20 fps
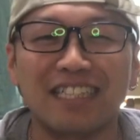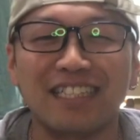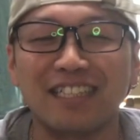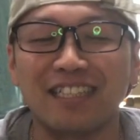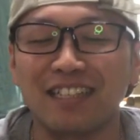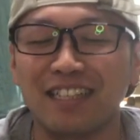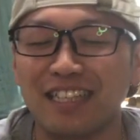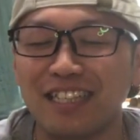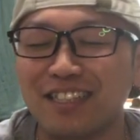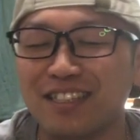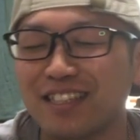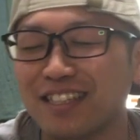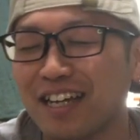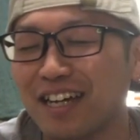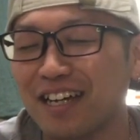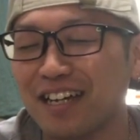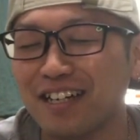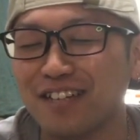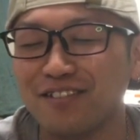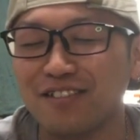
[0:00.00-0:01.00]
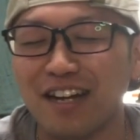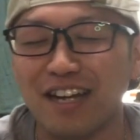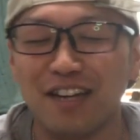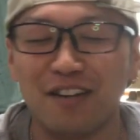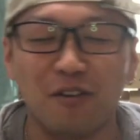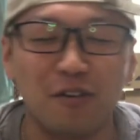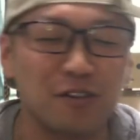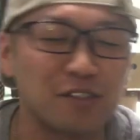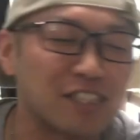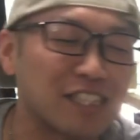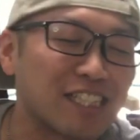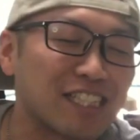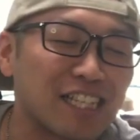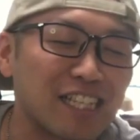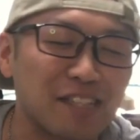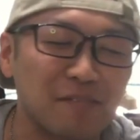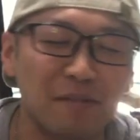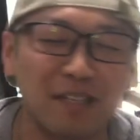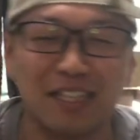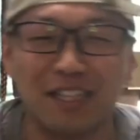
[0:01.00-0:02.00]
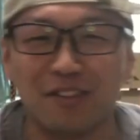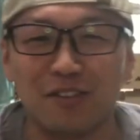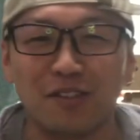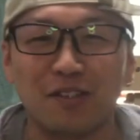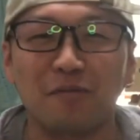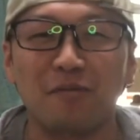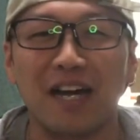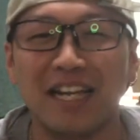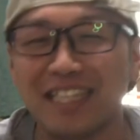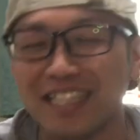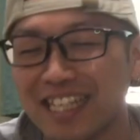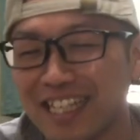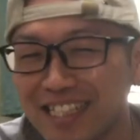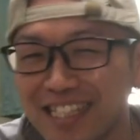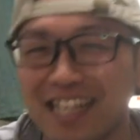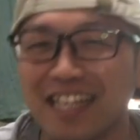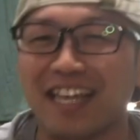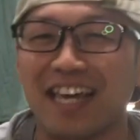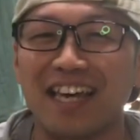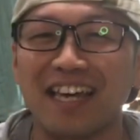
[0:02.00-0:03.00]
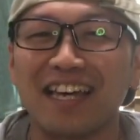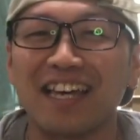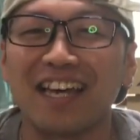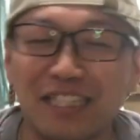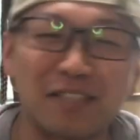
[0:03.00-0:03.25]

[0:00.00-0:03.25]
いつかぐらい放置してしまった時もあったさね。